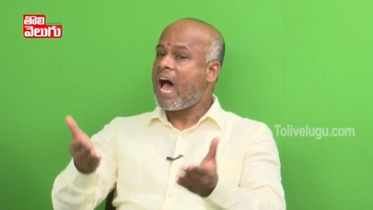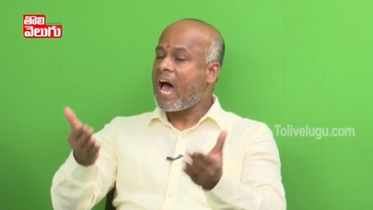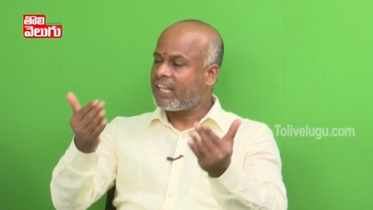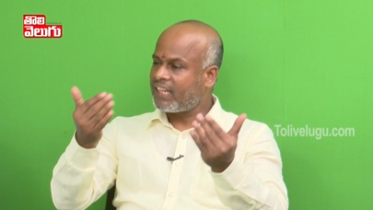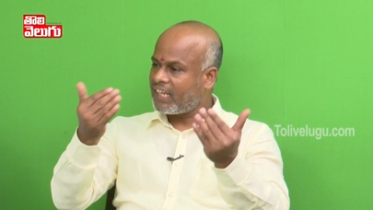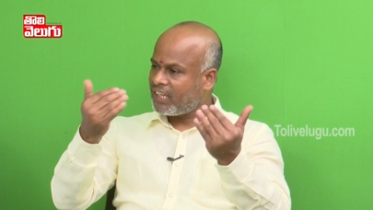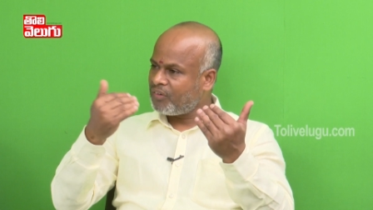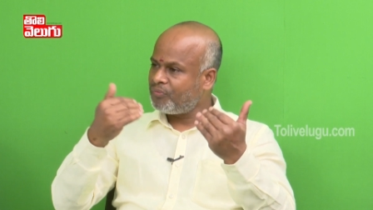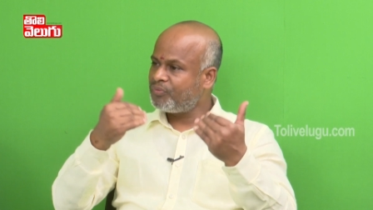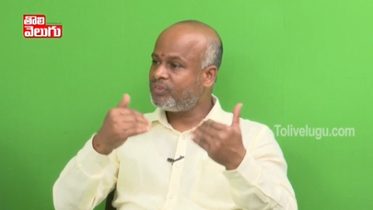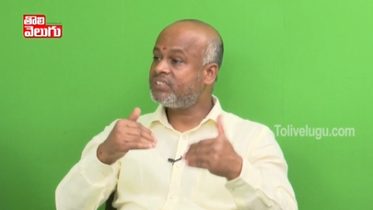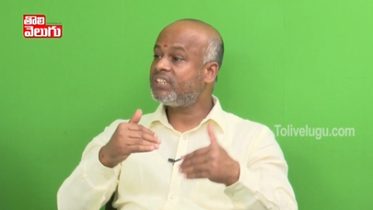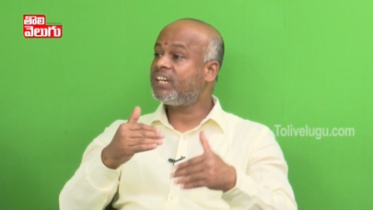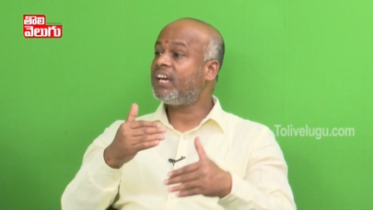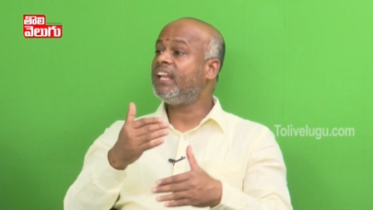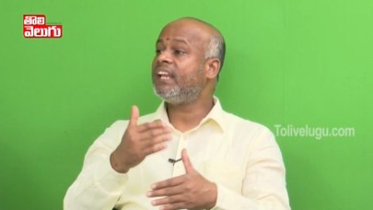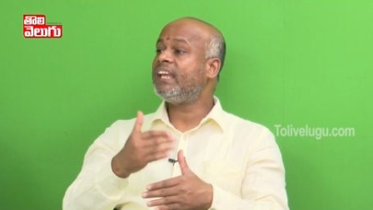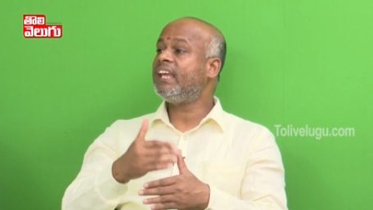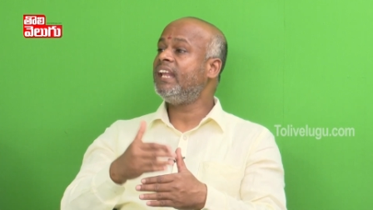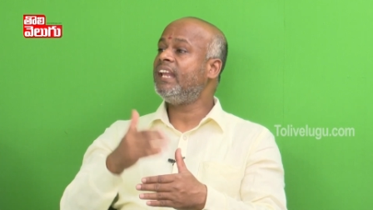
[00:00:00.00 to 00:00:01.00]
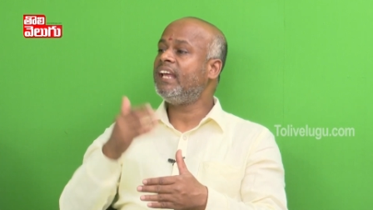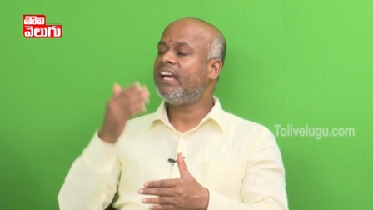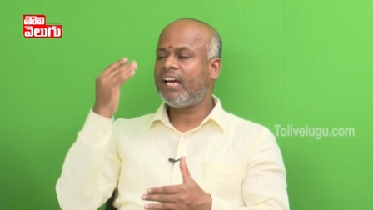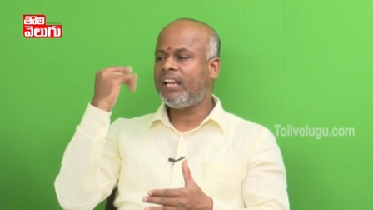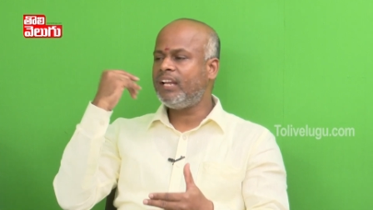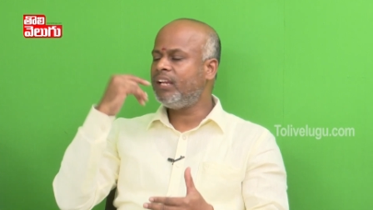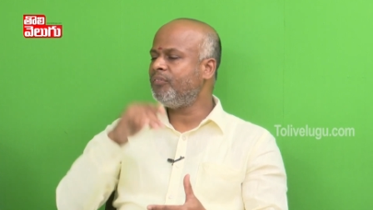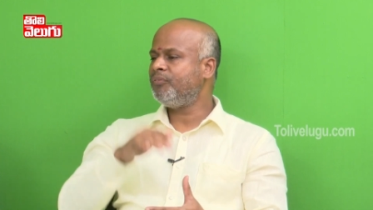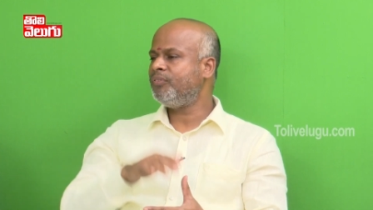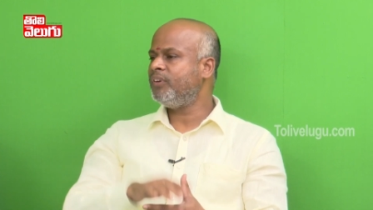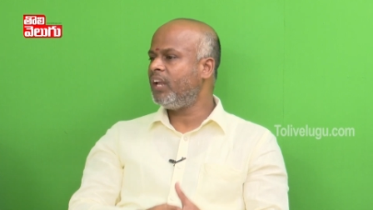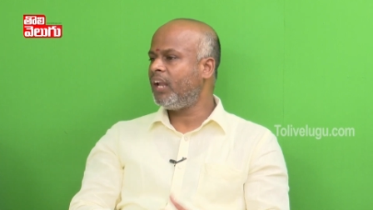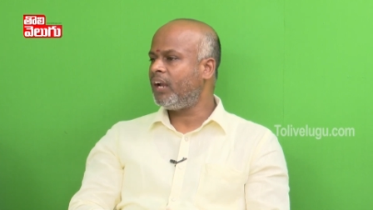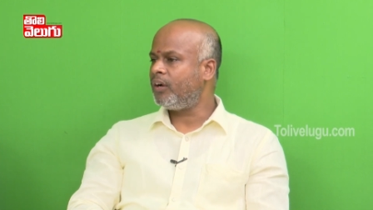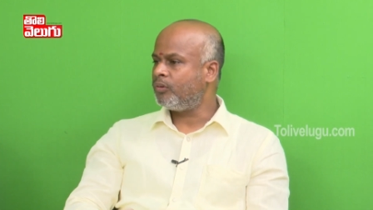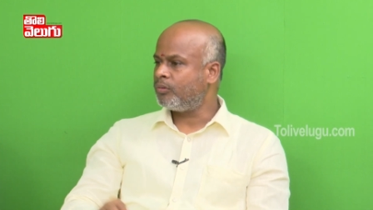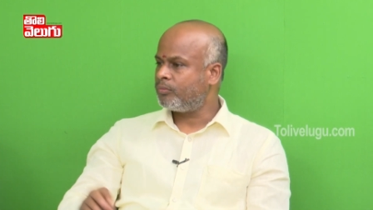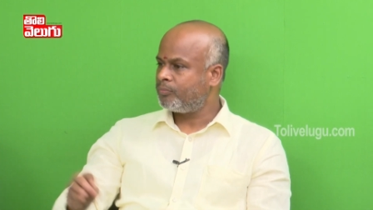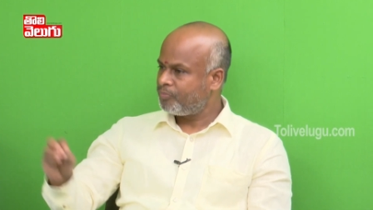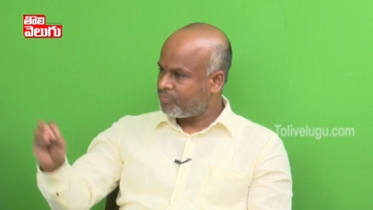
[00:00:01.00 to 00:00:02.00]
అది ఆయన ఫిజికల్ కిల్లింగ్ అని ఫీల్
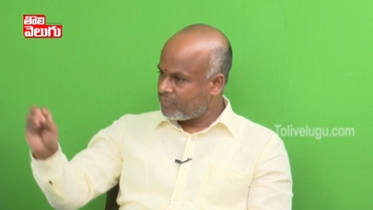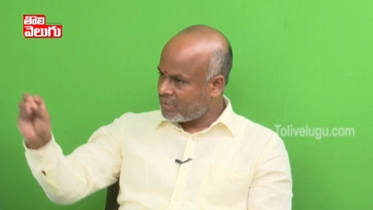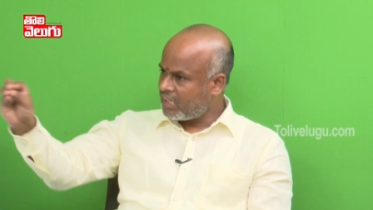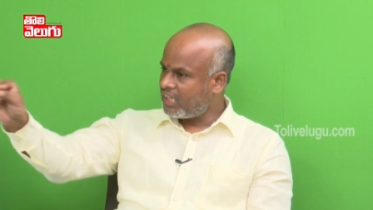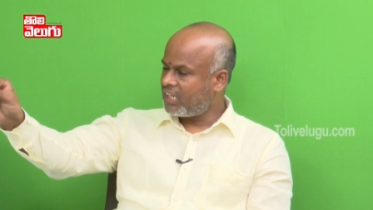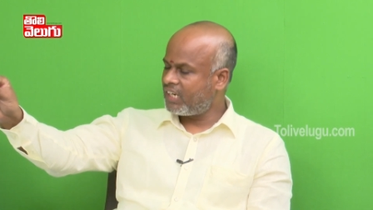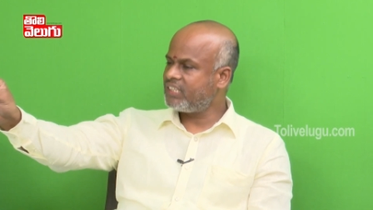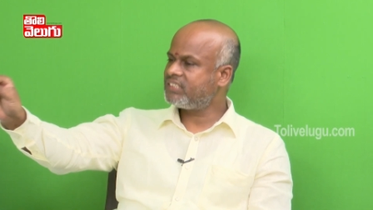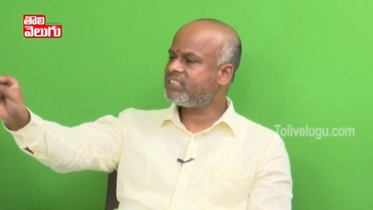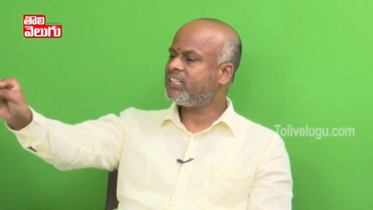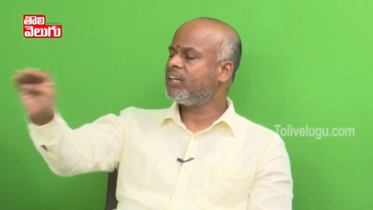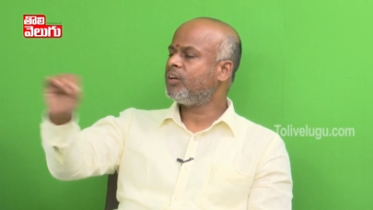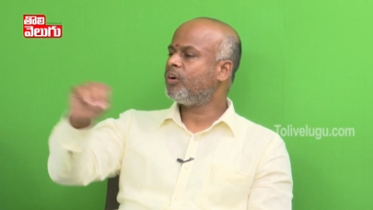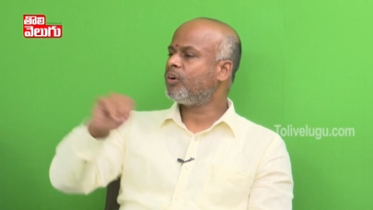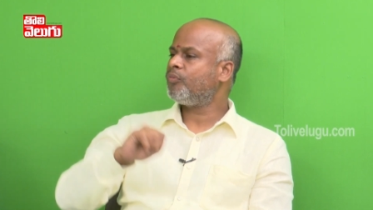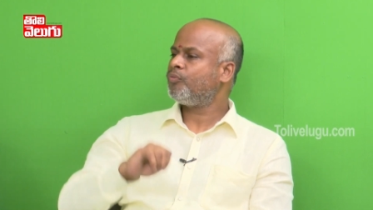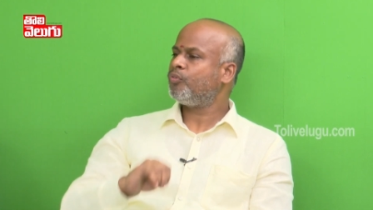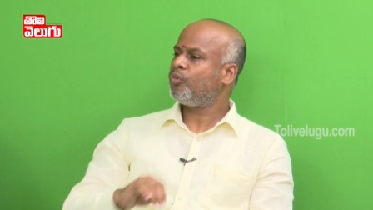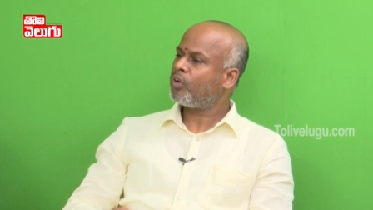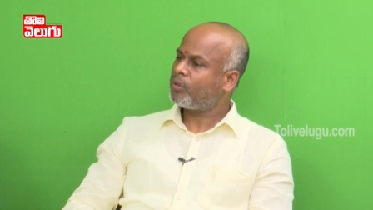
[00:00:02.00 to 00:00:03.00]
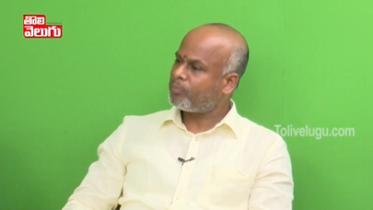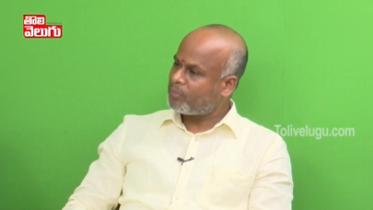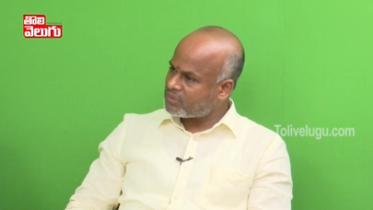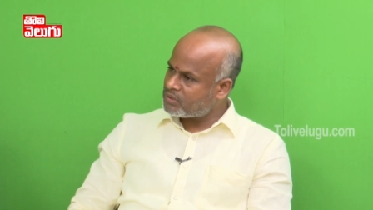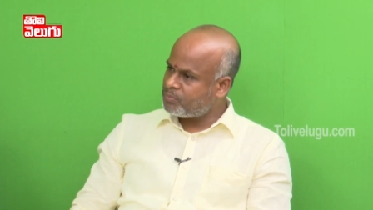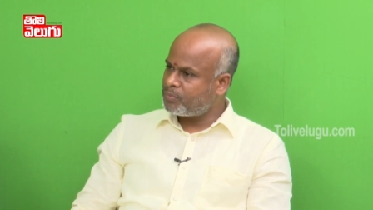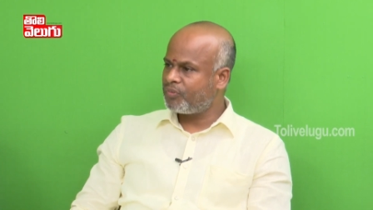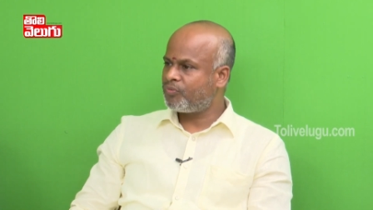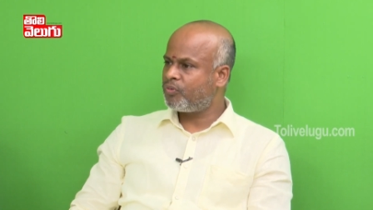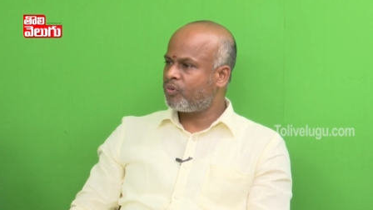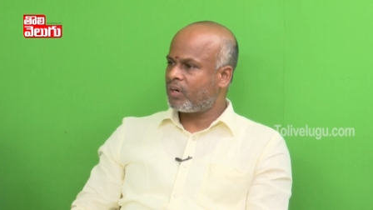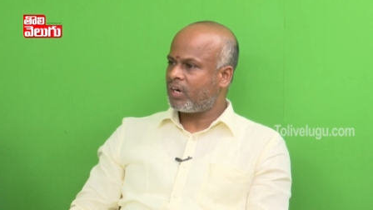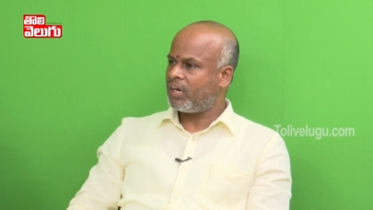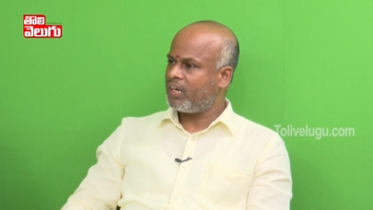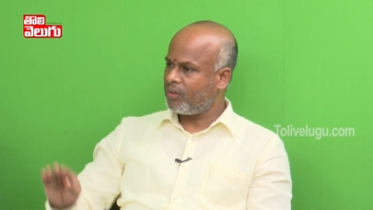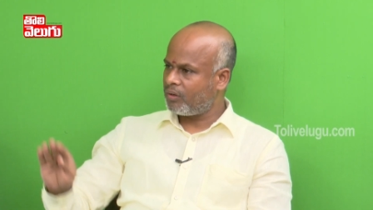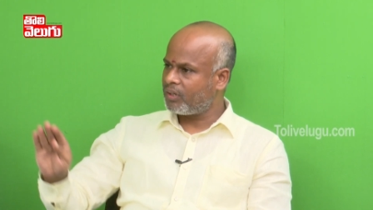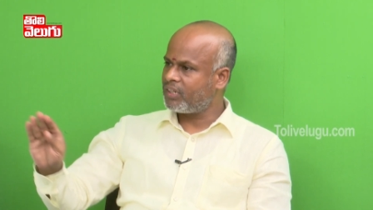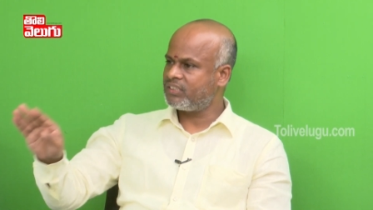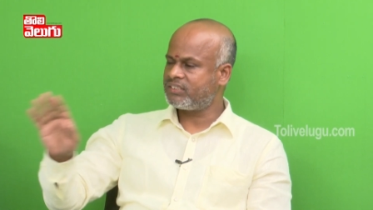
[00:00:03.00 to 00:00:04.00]
అయ్యాడు రీసెంట్గా ఒక ఫోర్ మంత్స్ బిఫోర్
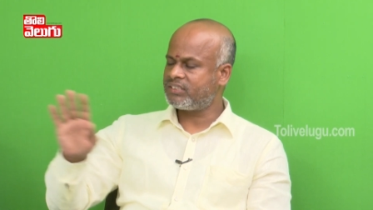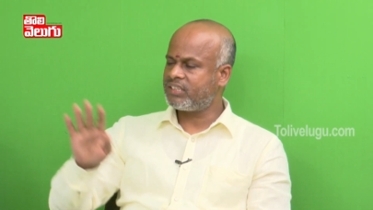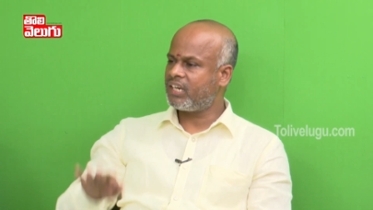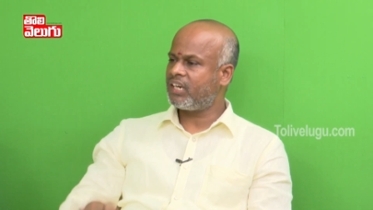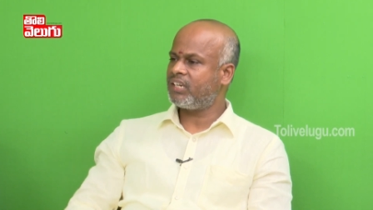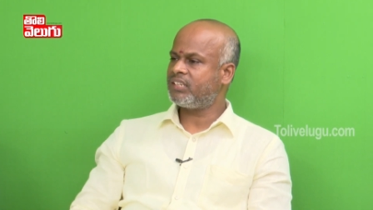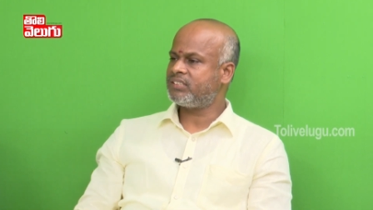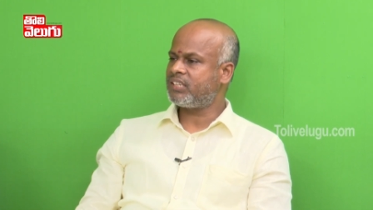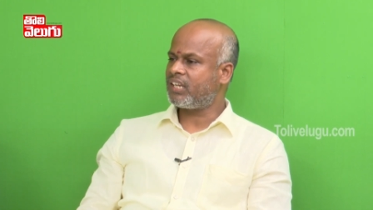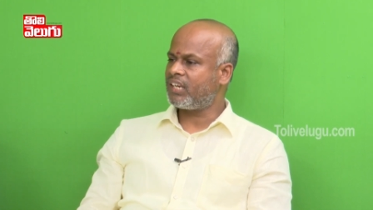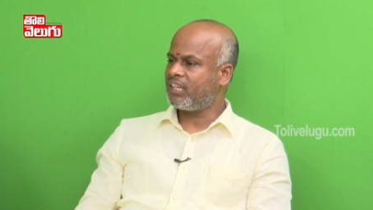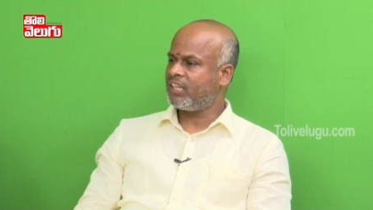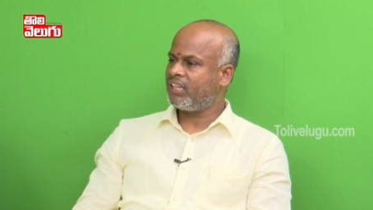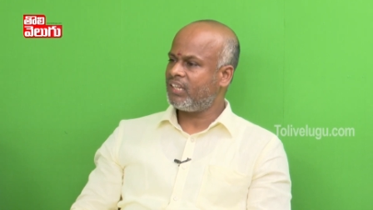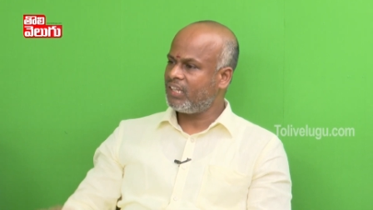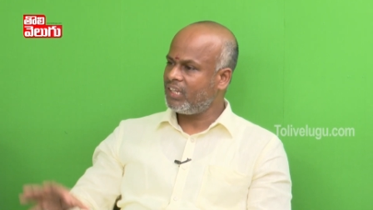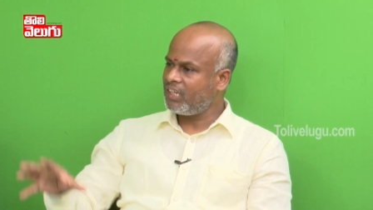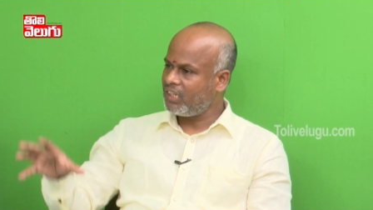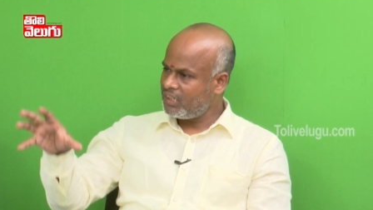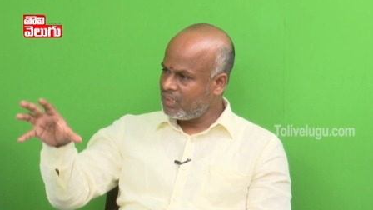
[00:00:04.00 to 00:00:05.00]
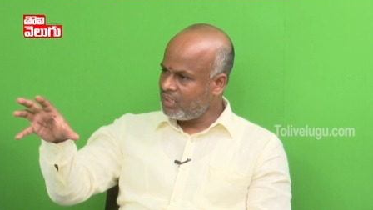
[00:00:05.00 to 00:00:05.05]
అంటే ఒక ఇన్సిడెంట్ జరిగింది